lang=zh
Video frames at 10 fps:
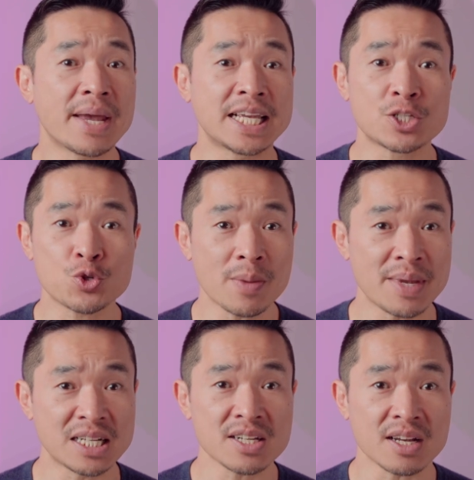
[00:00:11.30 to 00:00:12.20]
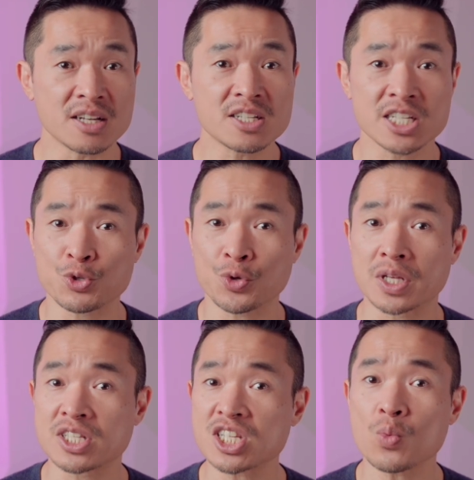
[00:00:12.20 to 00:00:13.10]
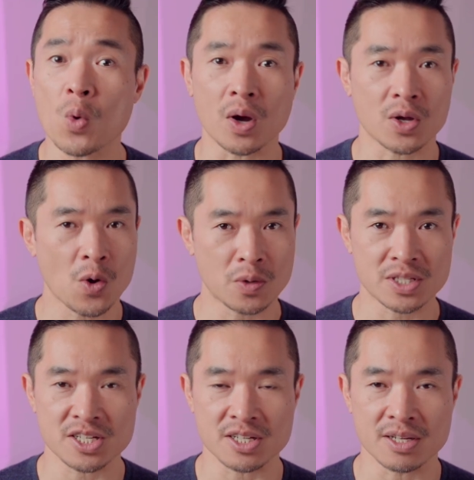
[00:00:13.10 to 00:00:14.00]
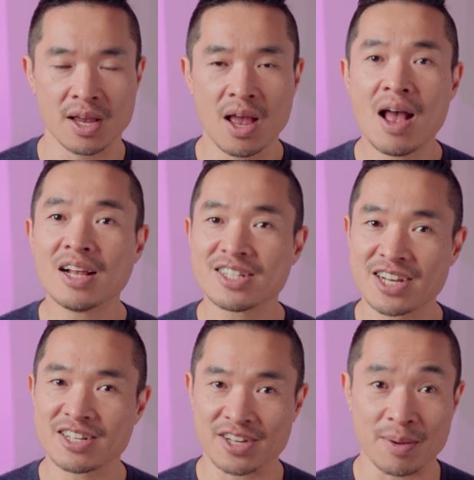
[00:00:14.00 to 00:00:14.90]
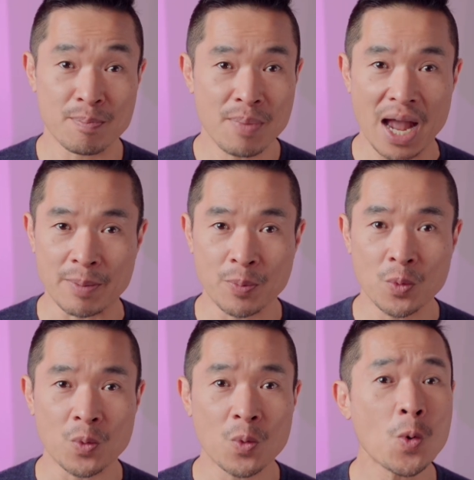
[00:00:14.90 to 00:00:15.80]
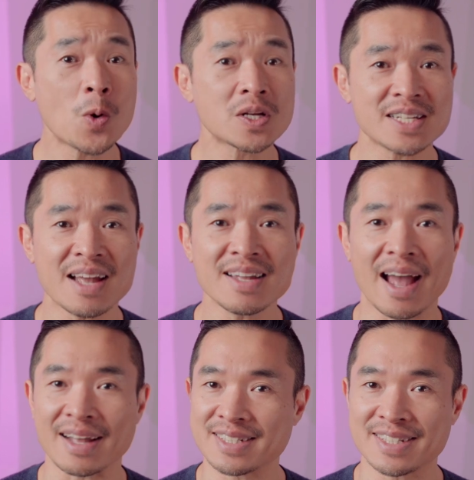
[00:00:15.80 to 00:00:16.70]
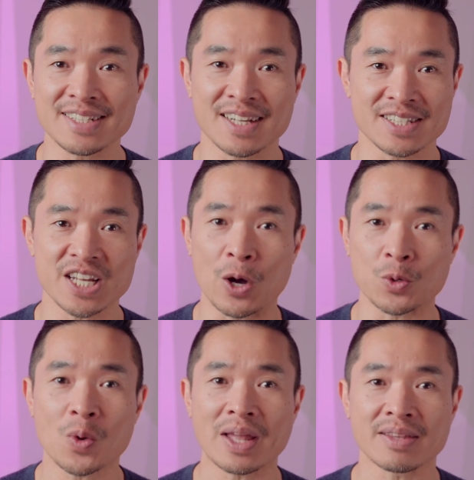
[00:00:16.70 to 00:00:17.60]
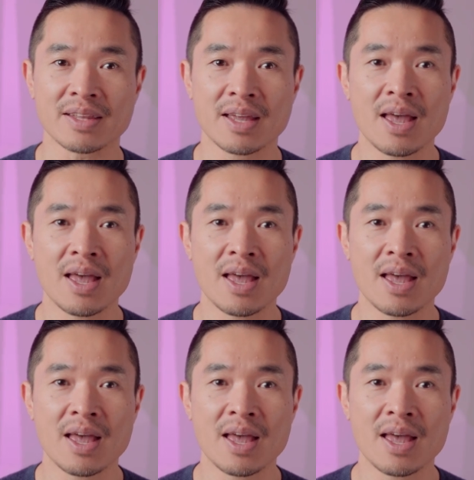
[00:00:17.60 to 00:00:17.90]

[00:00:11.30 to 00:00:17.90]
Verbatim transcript: 被催眠者失去自我控制、任人摆布或删改记忆的桥段，